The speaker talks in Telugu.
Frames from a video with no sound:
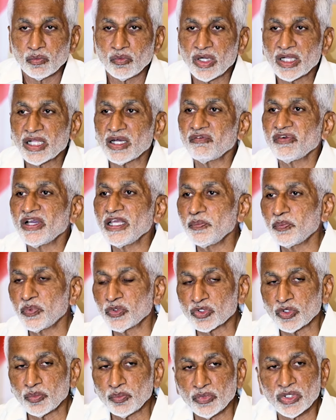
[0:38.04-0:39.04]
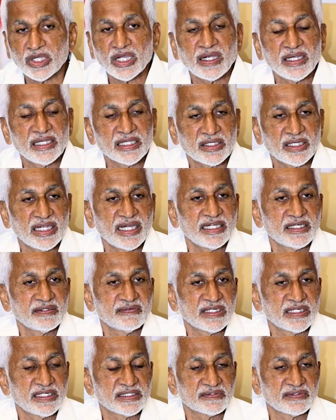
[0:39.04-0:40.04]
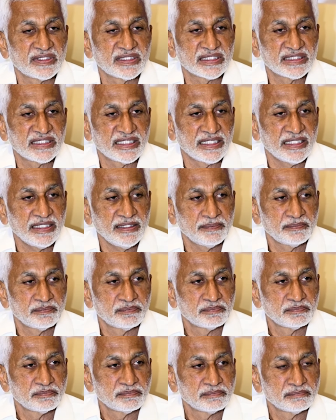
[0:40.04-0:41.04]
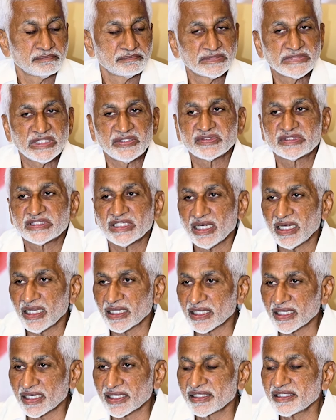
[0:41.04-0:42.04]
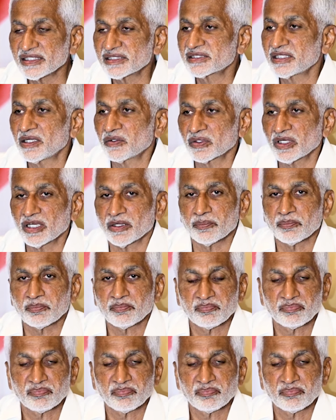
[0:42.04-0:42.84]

ఒకవైపు కొమ్ము కాయ కాయడం అన్నటువంటిది మేము చాలా గర్విస్తూ ఉన్నాం